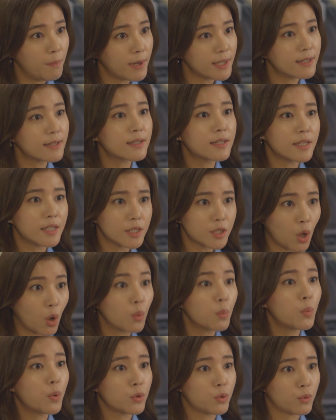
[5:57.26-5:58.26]
엄마들끼리
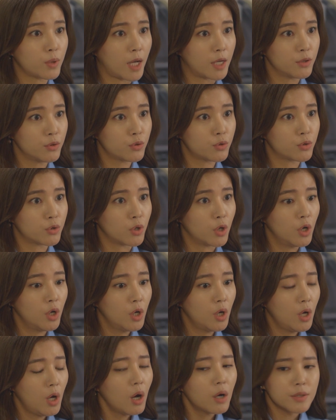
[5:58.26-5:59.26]
정보도 나누고
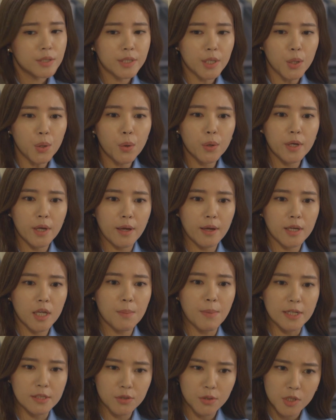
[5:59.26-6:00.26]
진로
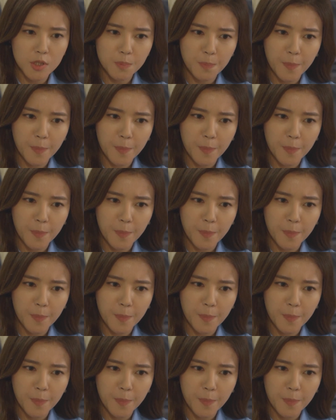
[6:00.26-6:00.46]
계획에 맞춰